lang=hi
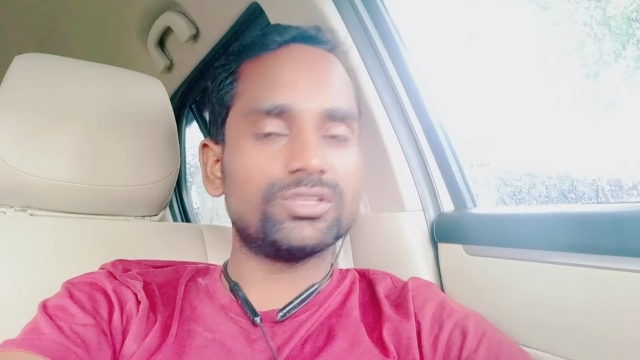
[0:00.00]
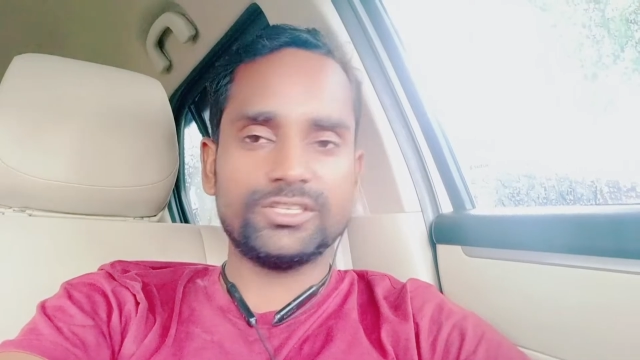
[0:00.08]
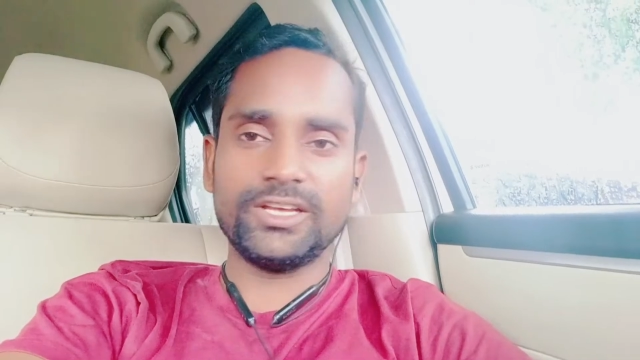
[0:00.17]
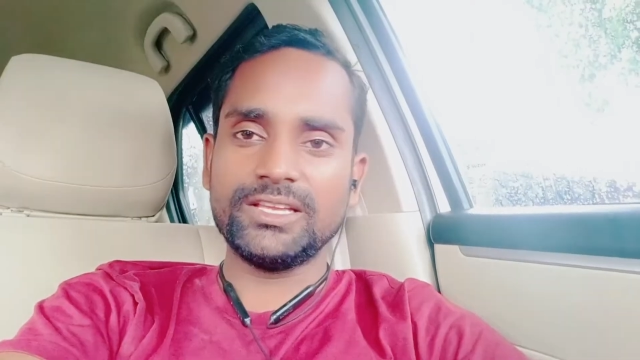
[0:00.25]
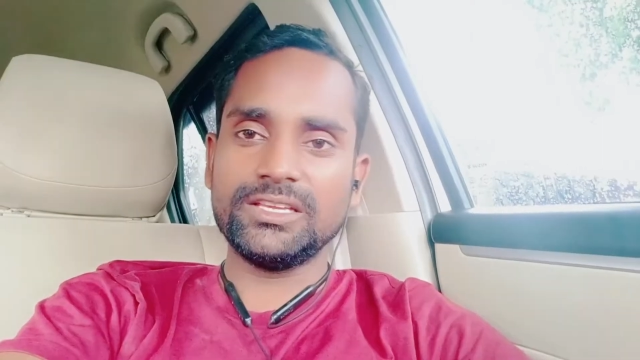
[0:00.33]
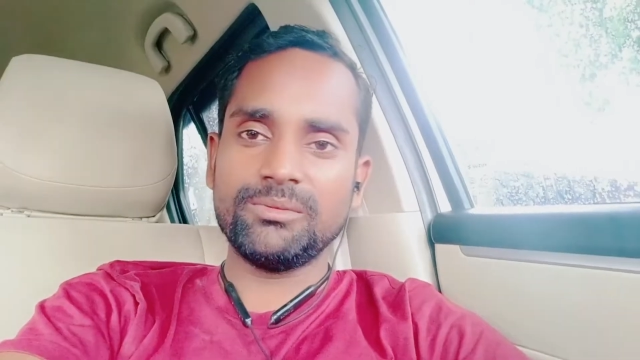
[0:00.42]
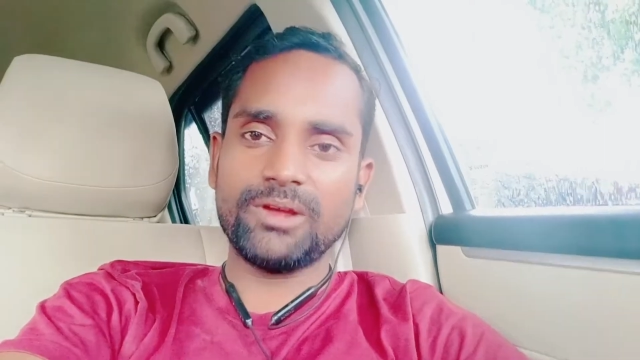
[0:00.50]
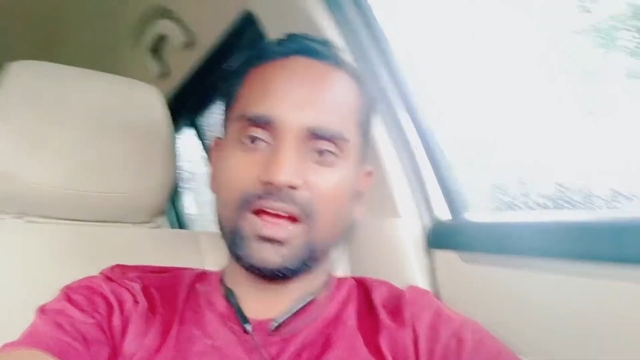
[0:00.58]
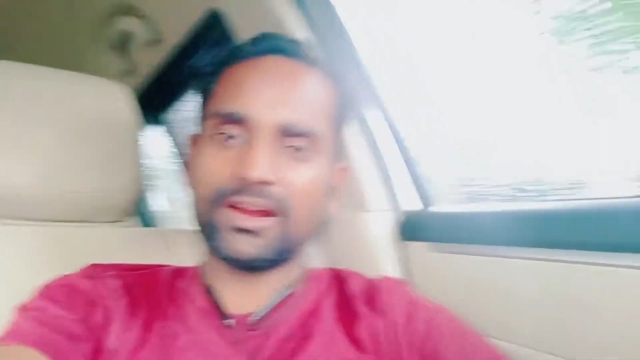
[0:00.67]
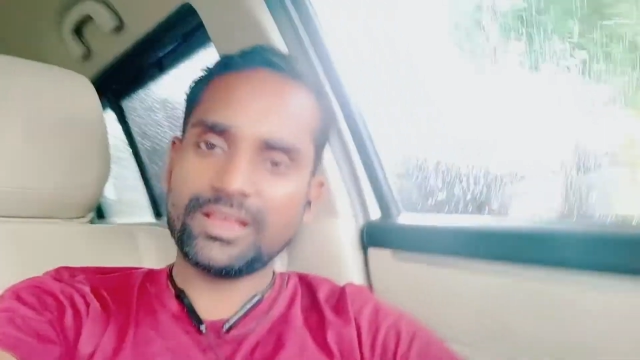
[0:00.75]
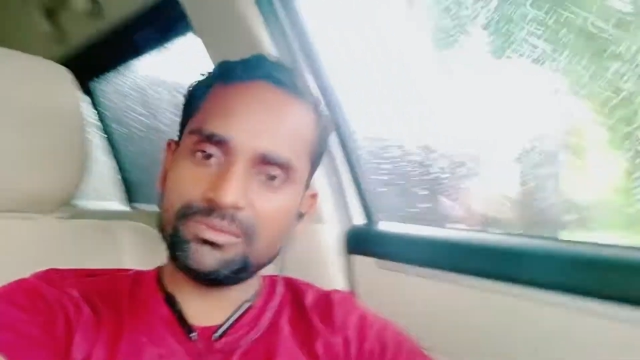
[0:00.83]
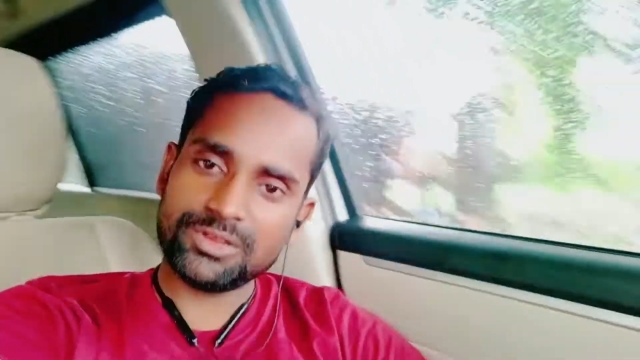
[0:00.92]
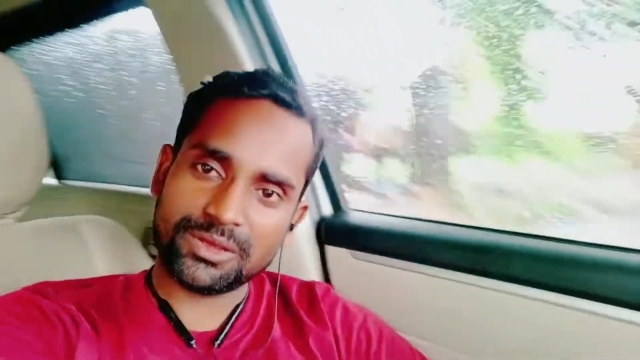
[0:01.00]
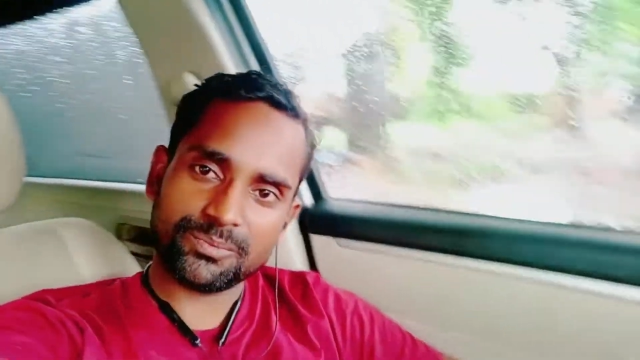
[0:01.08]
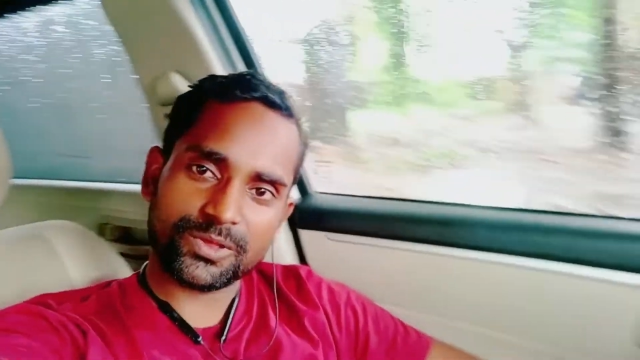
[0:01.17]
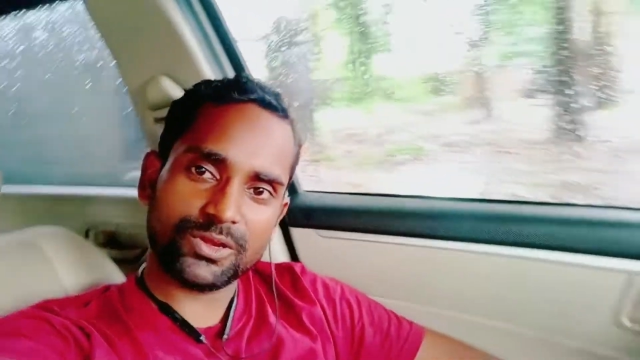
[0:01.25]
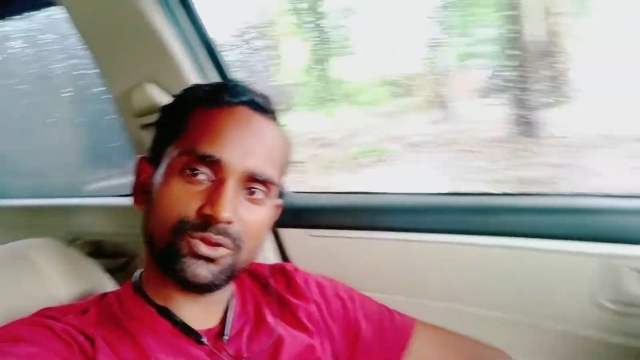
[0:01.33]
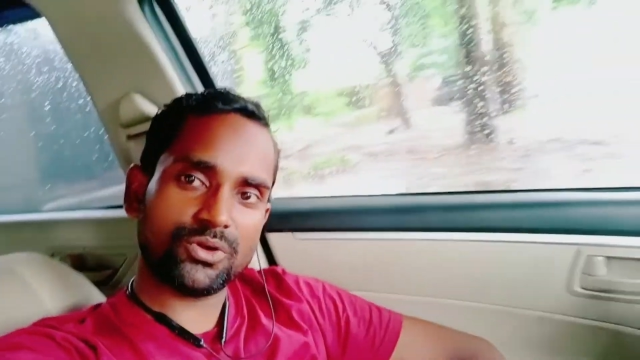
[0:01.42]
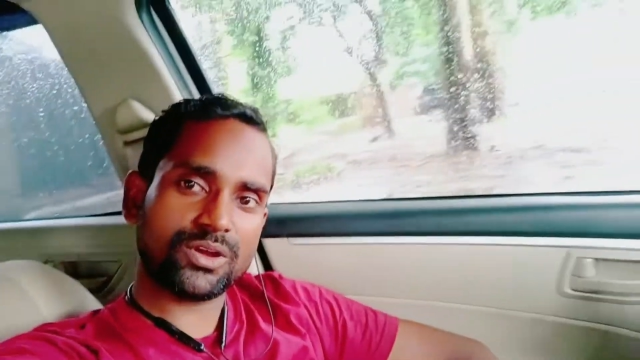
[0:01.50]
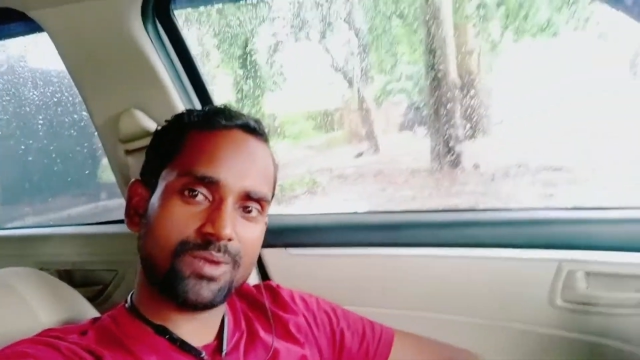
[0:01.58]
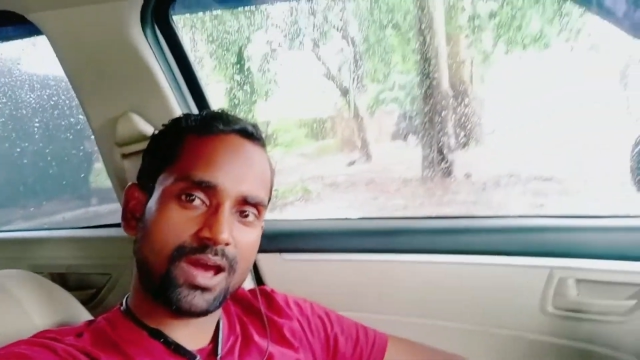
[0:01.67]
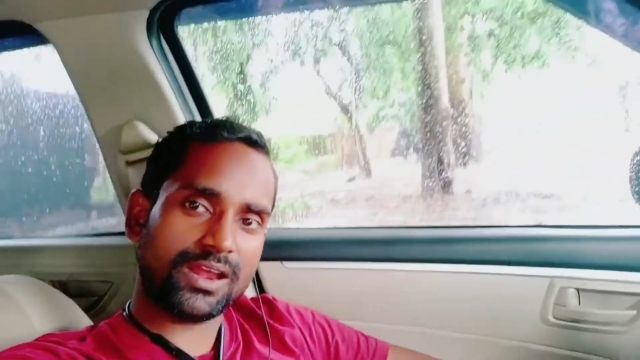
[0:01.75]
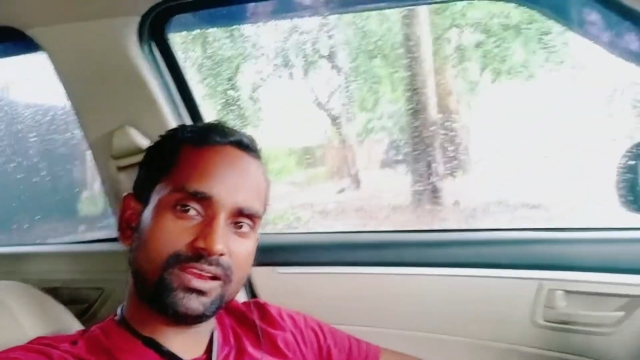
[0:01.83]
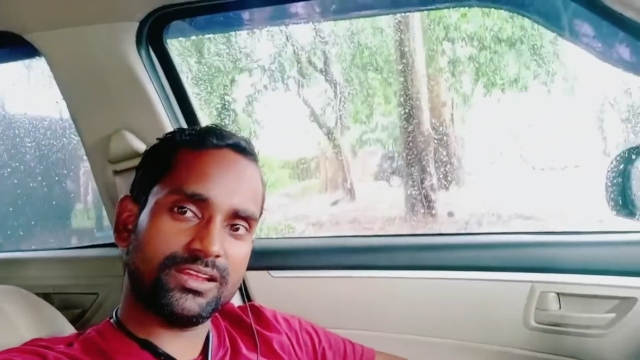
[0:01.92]
सी जी भरा के भी हम फ्री हो गए
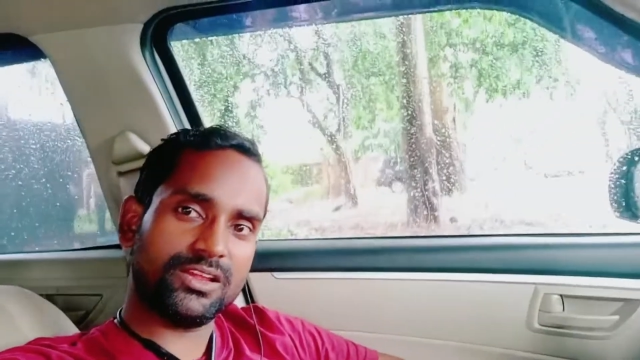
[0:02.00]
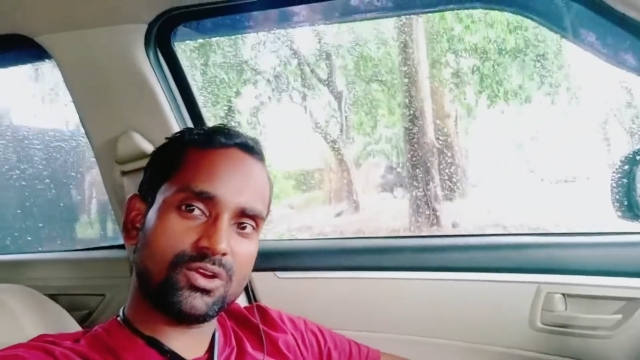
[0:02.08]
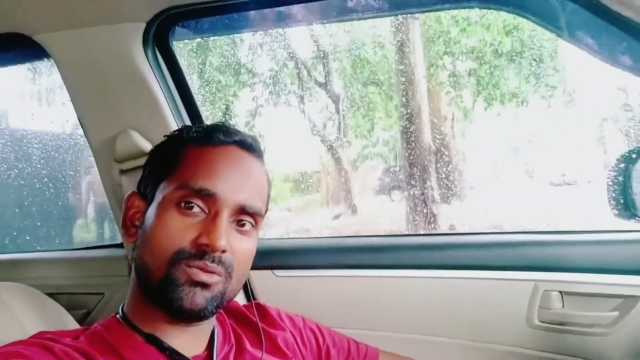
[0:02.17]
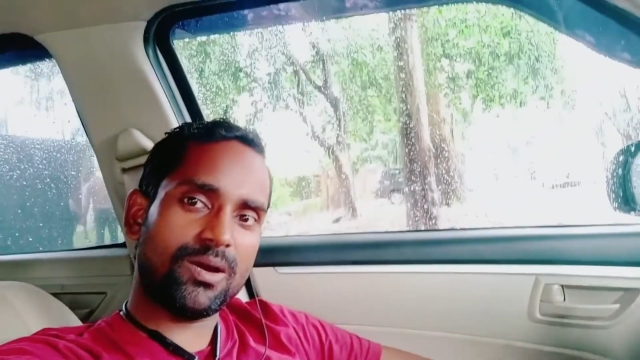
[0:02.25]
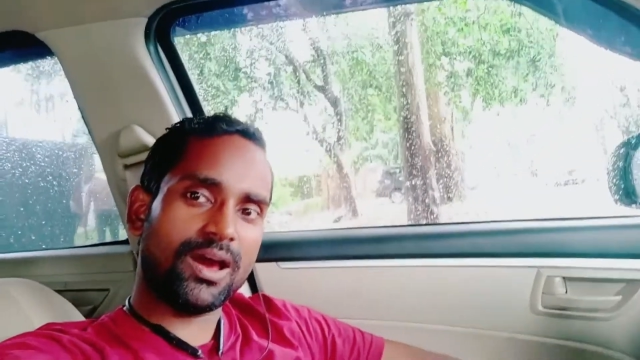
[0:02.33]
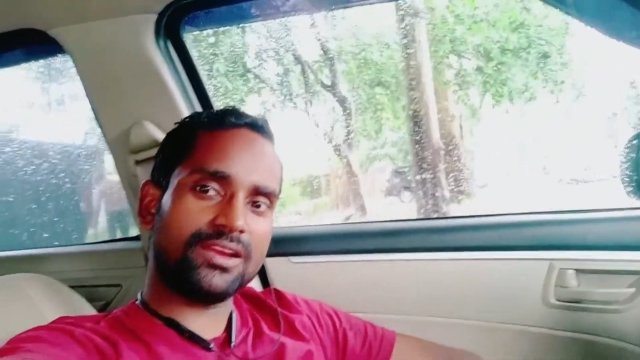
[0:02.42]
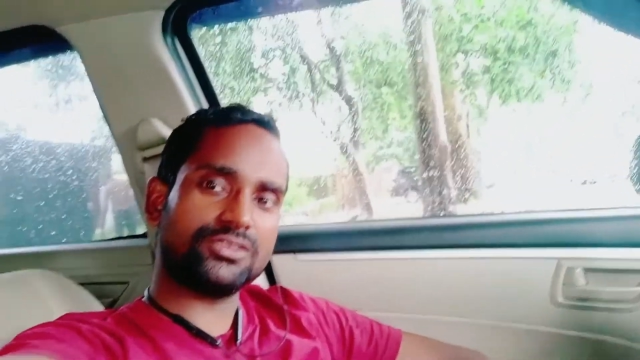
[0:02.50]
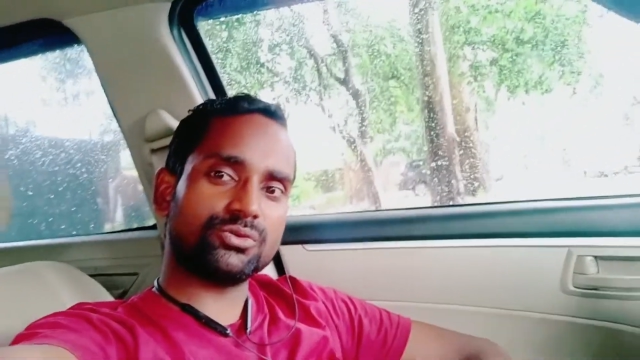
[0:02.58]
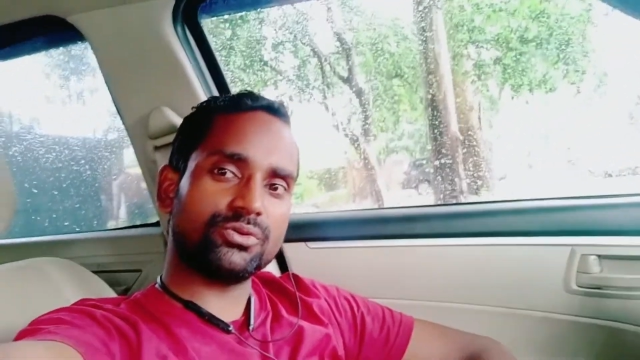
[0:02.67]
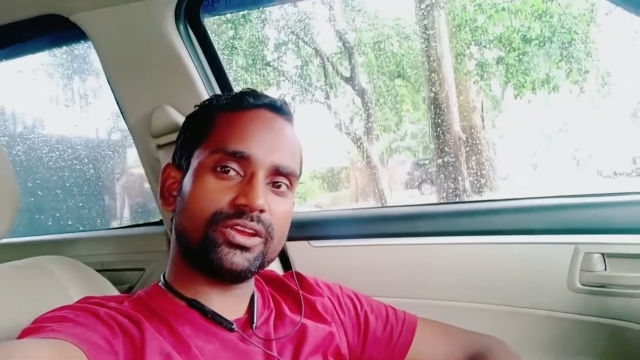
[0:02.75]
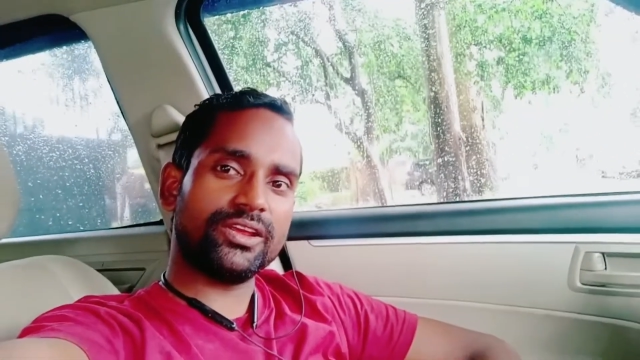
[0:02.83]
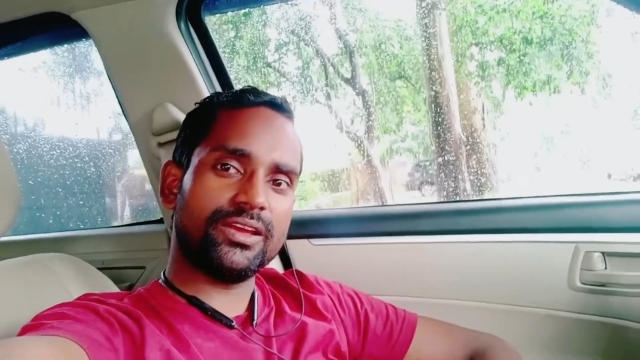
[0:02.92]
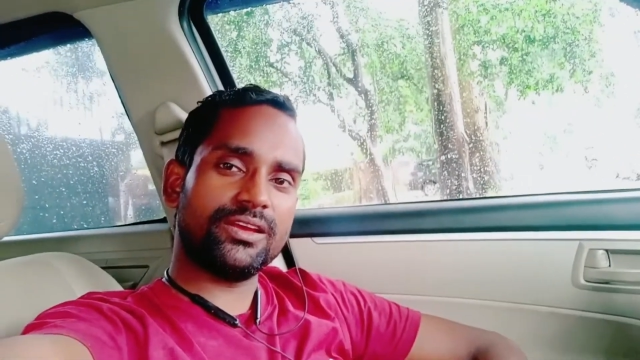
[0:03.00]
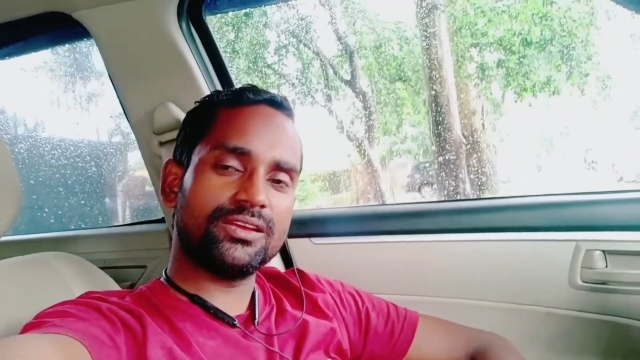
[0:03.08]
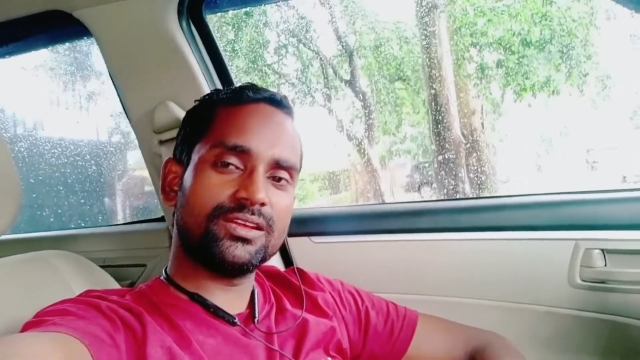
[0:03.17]
बाहर ये देखो बारिश हो रही है